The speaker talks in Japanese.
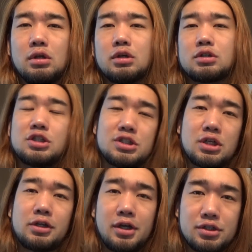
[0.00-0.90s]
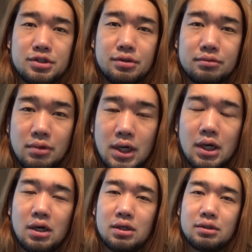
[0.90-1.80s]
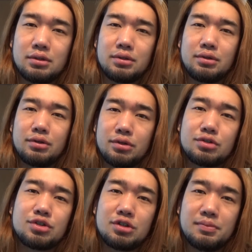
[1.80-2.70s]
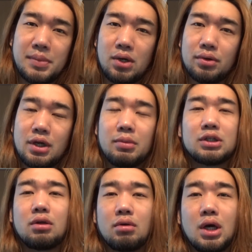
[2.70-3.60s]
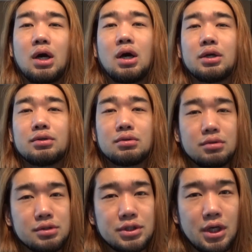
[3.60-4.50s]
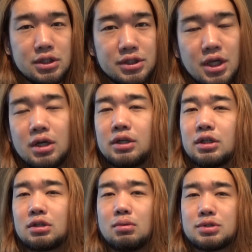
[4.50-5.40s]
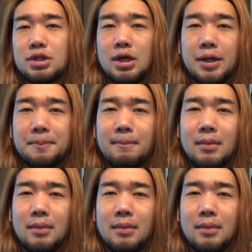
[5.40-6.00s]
桐崎英二君は YouTuber を辞めたのがひょっとしたら正解だったかもしれない。